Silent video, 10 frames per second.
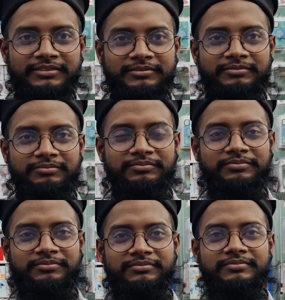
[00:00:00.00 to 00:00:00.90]
এলাকার ভাই
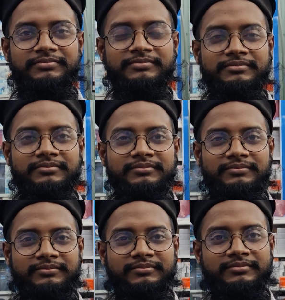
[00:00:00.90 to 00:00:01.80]
বেড়াদার যদি
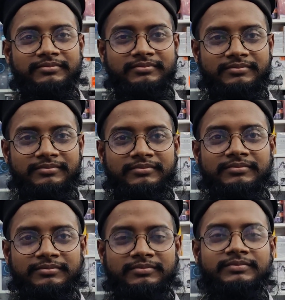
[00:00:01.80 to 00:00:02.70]
আপনি সঠিক মনে করেন
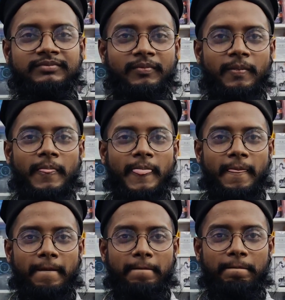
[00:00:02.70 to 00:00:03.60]
যে না এই দোকান থেকে
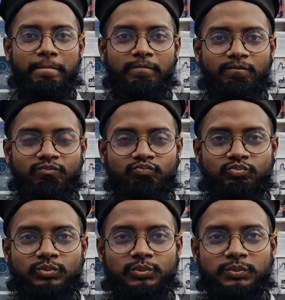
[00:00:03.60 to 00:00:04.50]
ফোন কিনলাম
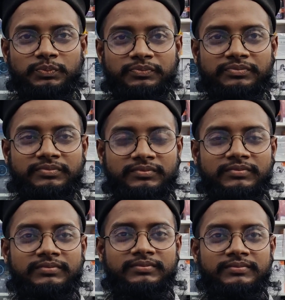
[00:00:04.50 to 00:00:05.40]
ফোনটাও ঠিক
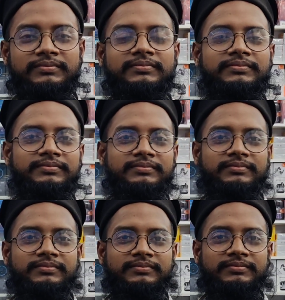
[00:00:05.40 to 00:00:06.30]
আছে
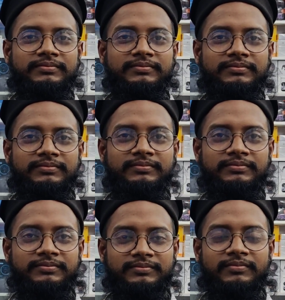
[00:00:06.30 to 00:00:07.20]
আবার ওনাদের
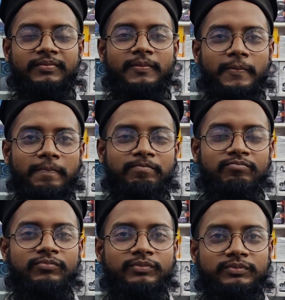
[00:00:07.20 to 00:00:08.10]
কথাবার্তি
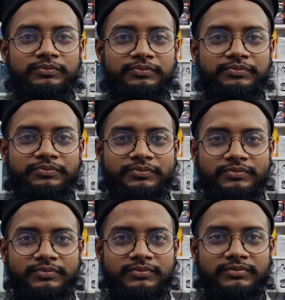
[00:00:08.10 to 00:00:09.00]
ওয়ারেন্টি গ্যারান্টি সব আপনি
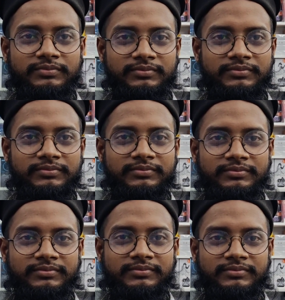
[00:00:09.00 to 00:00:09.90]
আপনার কিন্তু ওয়ারেন্টি
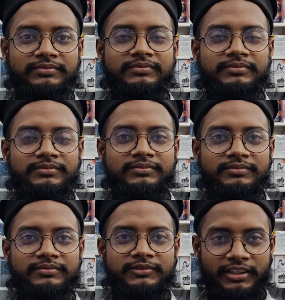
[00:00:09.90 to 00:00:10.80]
গ্যারান্টি আগে বোঝানো
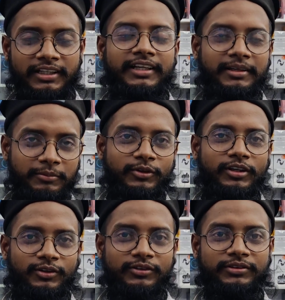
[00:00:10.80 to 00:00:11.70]
হয়েছে আপনার ফোনটা
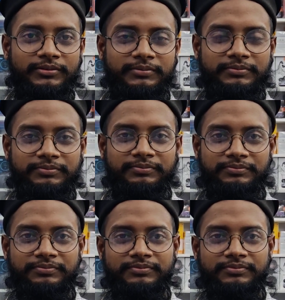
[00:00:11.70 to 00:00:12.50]
সিলেক্ট করার পরে